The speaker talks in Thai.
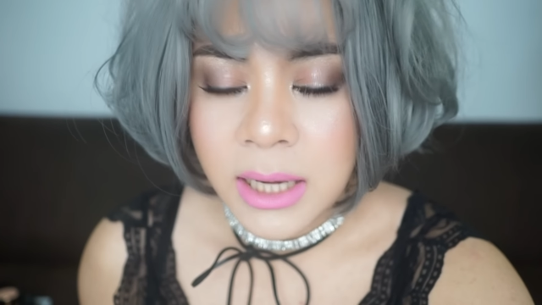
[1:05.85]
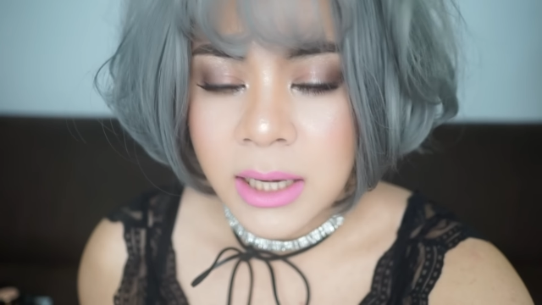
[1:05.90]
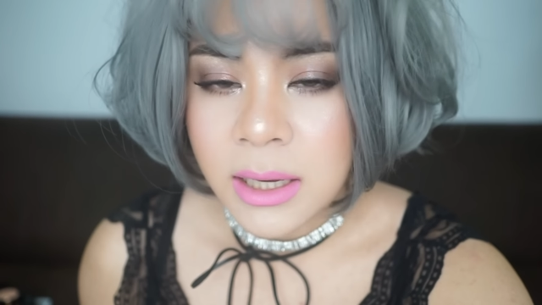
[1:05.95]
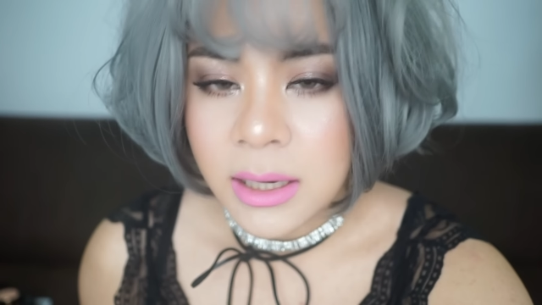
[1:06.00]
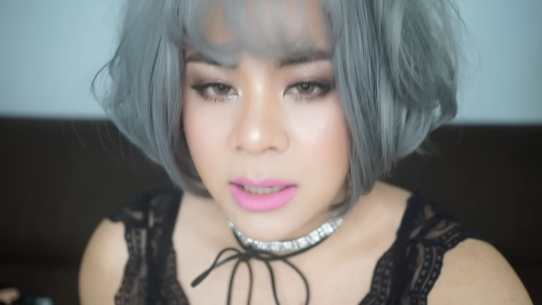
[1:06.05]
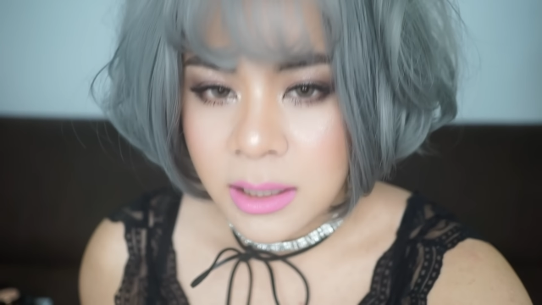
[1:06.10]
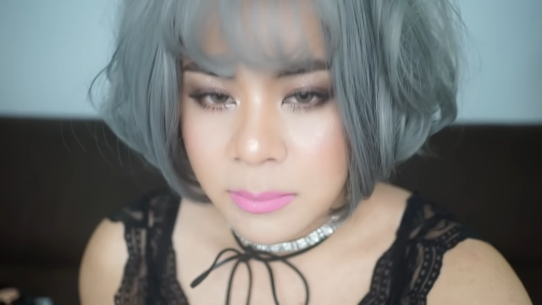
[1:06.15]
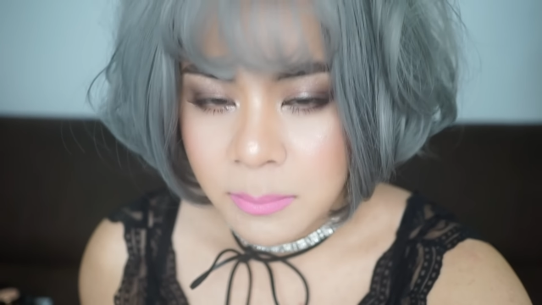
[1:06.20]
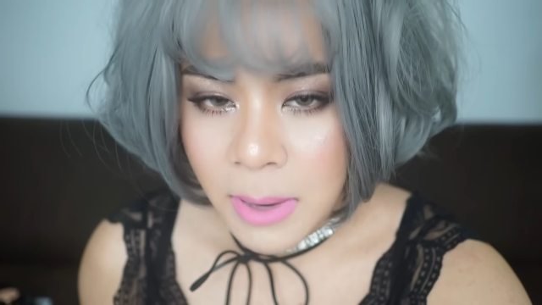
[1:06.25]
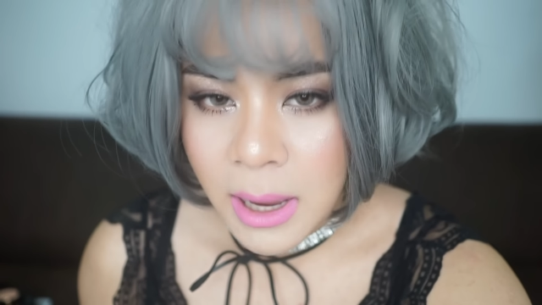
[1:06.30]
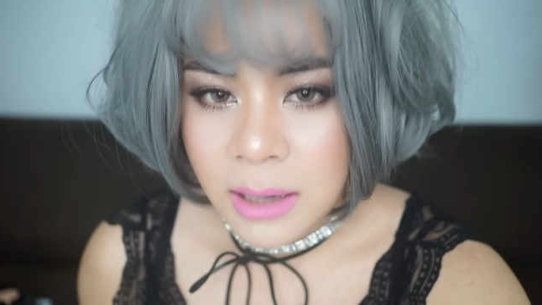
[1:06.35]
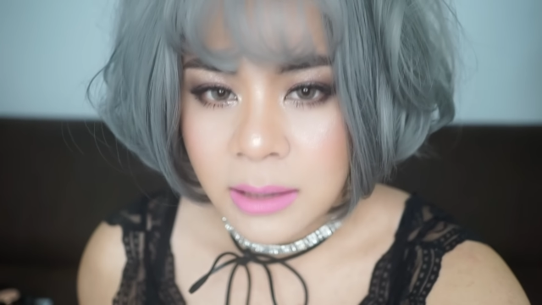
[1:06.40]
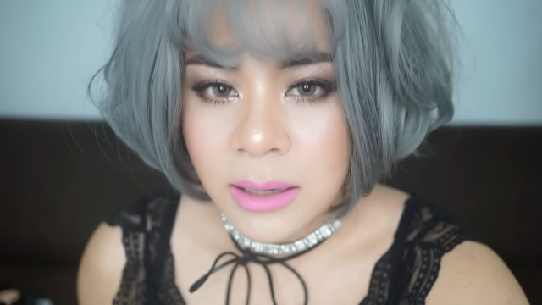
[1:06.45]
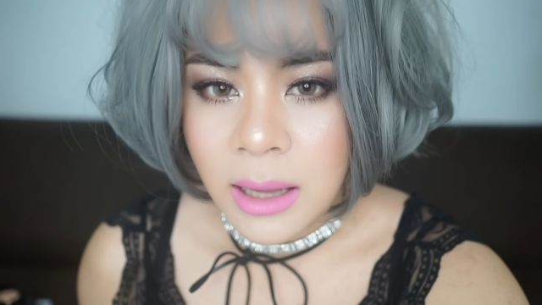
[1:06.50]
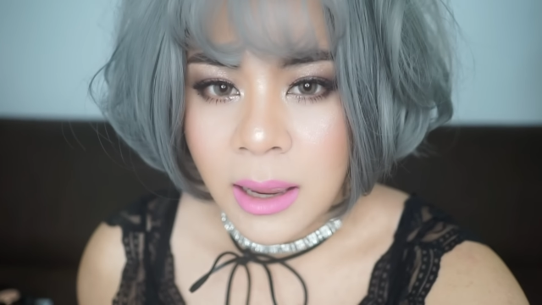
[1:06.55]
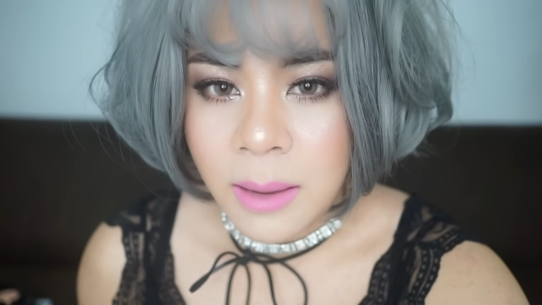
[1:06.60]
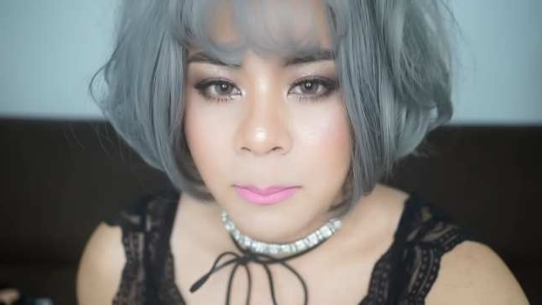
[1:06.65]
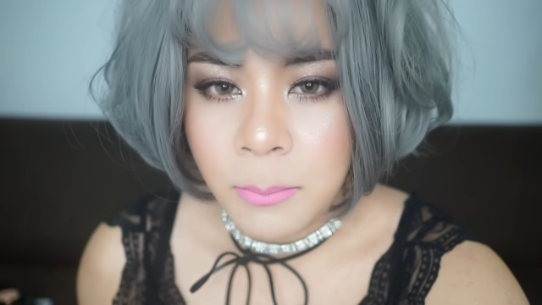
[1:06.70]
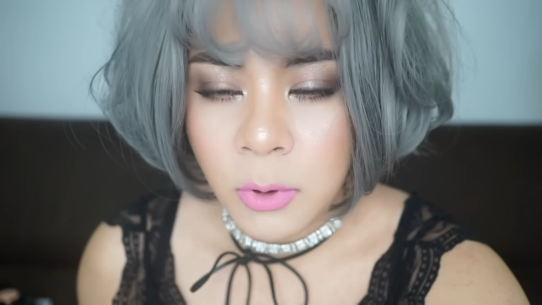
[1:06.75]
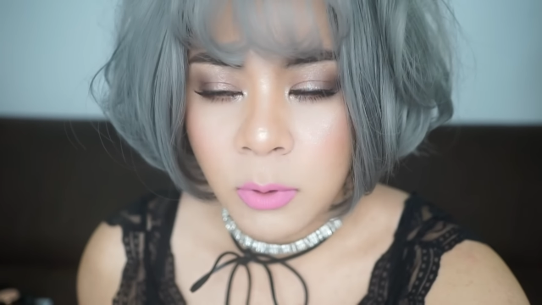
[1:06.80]
เนื้อดีมาก
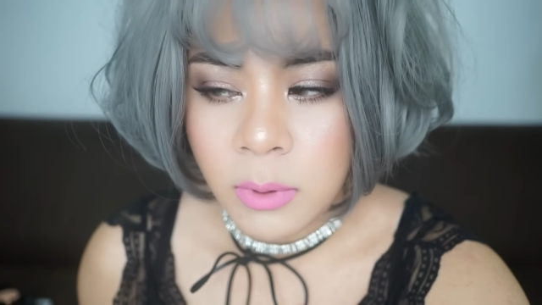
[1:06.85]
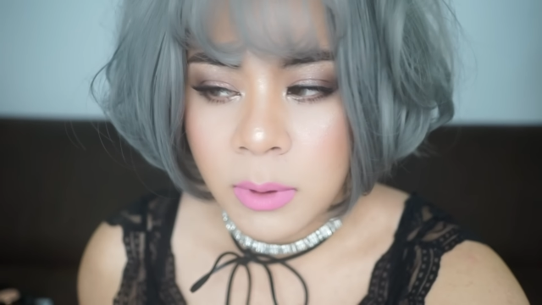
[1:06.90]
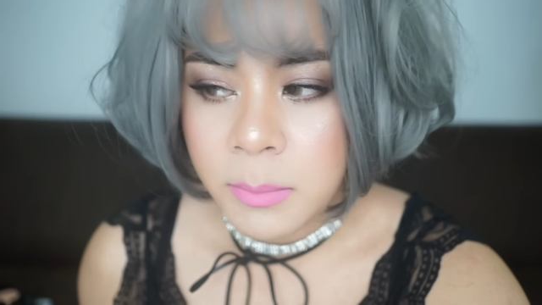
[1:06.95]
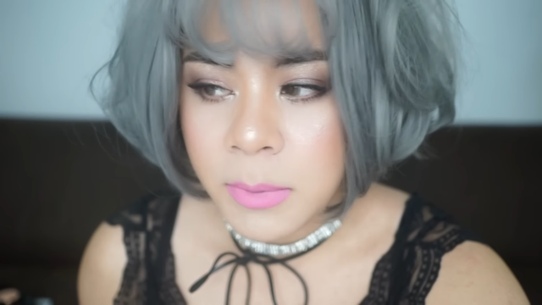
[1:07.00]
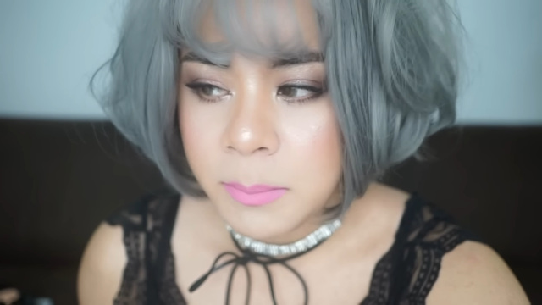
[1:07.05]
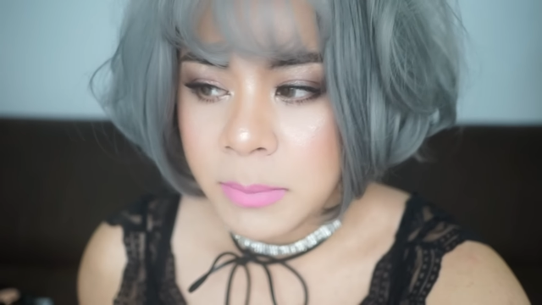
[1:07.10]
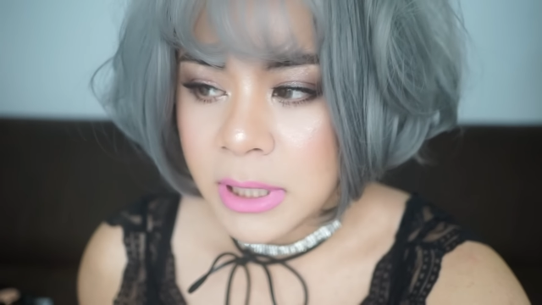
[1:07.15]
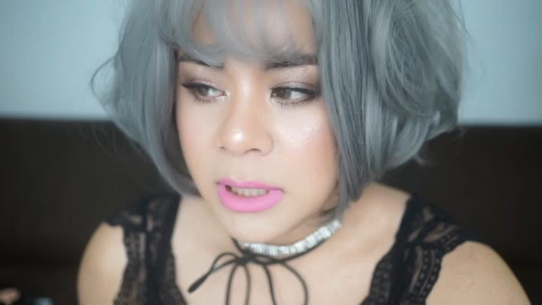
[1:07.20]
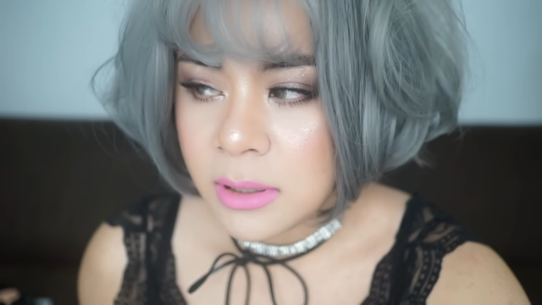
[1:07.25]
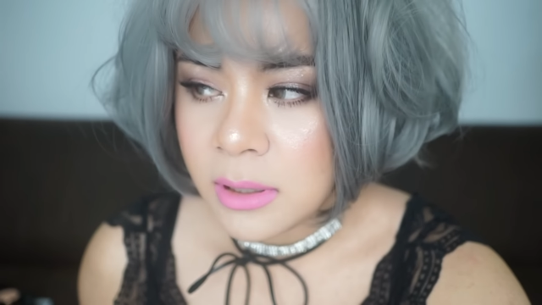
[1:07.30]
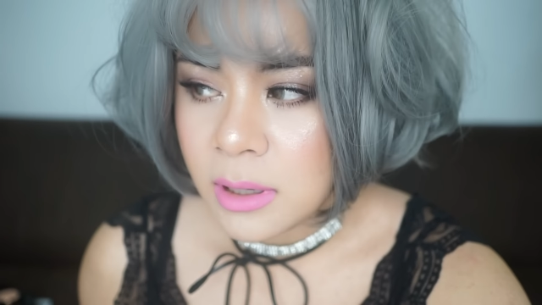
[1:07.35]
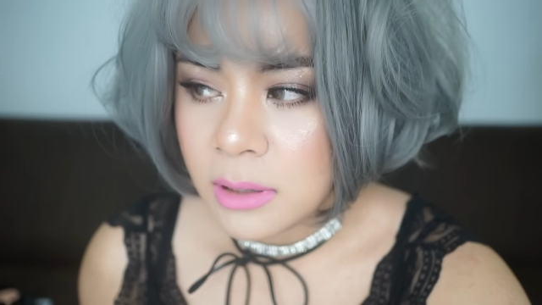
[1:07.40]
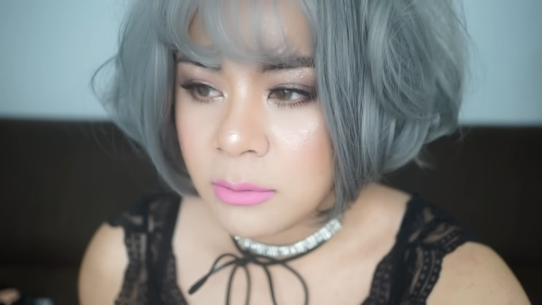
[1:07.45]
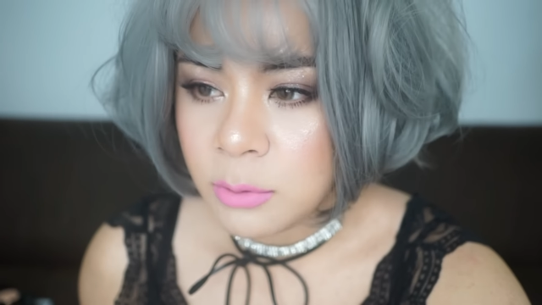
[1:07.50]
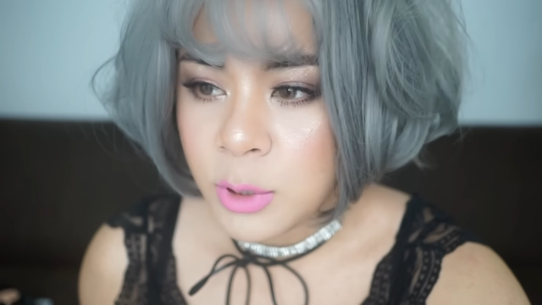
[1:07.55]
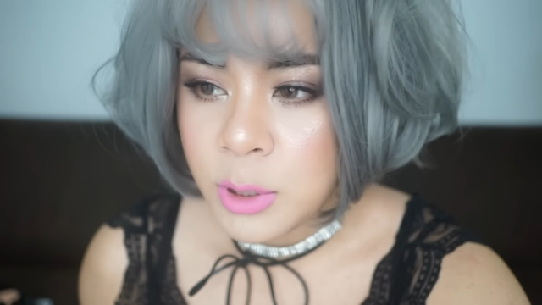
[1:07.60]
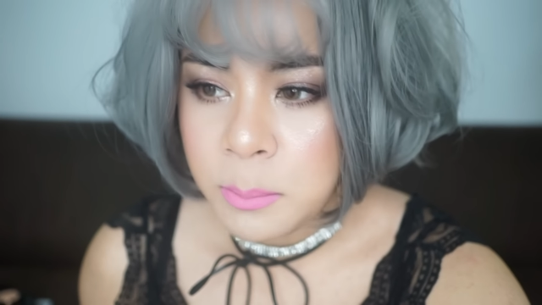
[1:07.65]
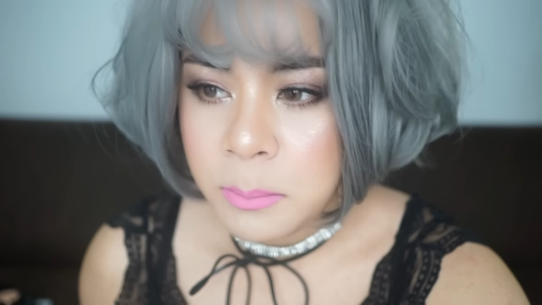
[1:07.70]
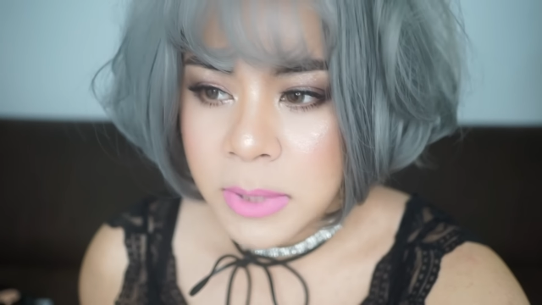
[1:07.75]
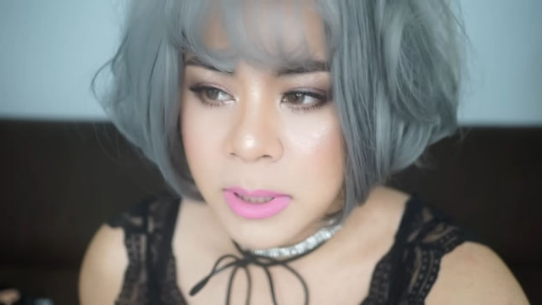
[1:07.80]
นะมดว่ามันเป็นเนื้อค
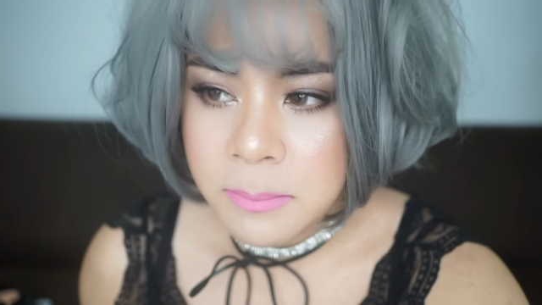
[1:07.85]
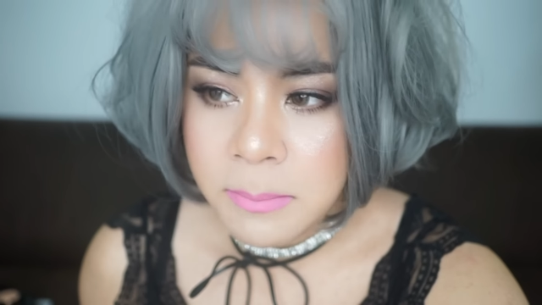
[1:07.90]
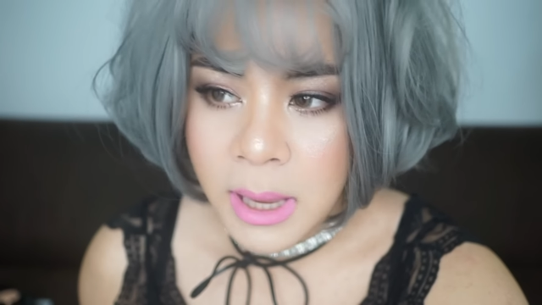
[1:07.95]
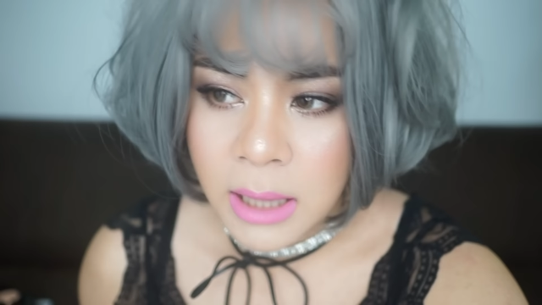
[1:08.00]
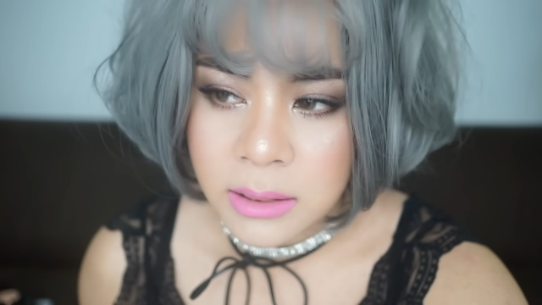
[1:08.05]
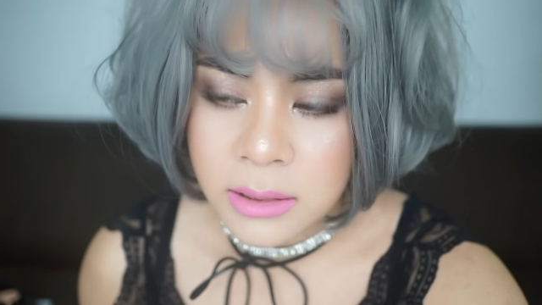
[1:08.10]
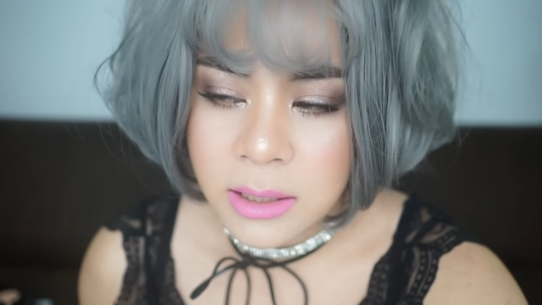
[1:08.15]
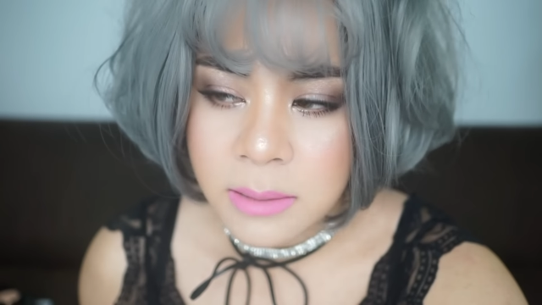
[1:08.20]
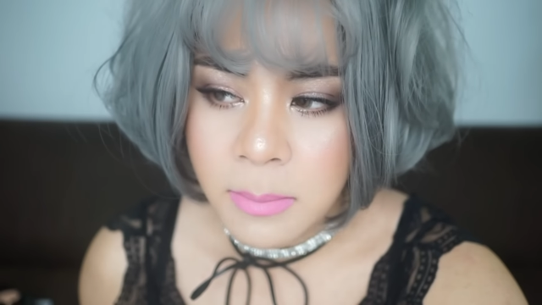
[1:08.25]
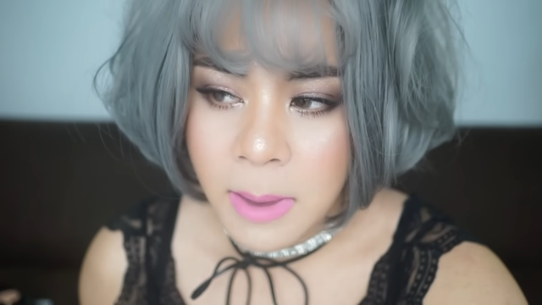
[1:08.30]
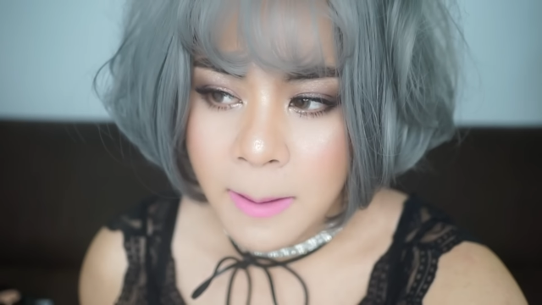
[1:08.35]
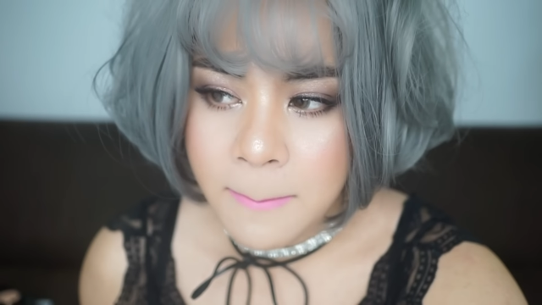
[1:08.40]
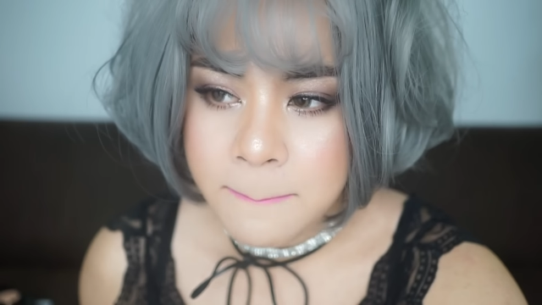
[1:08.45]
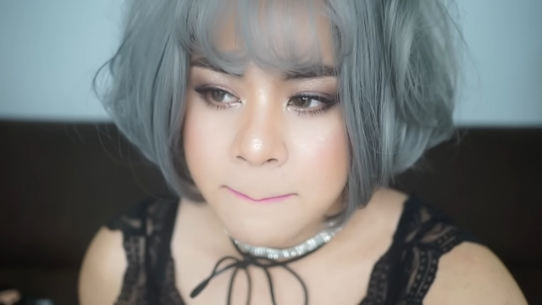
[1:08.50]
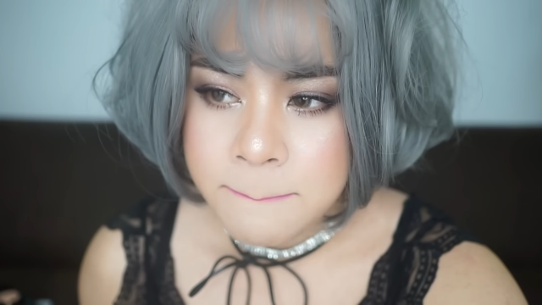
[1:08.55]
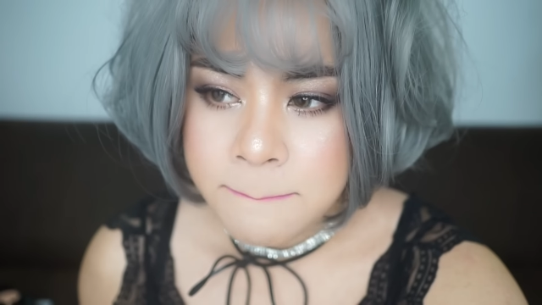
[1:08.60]
รีมมี่แมตที่แบบ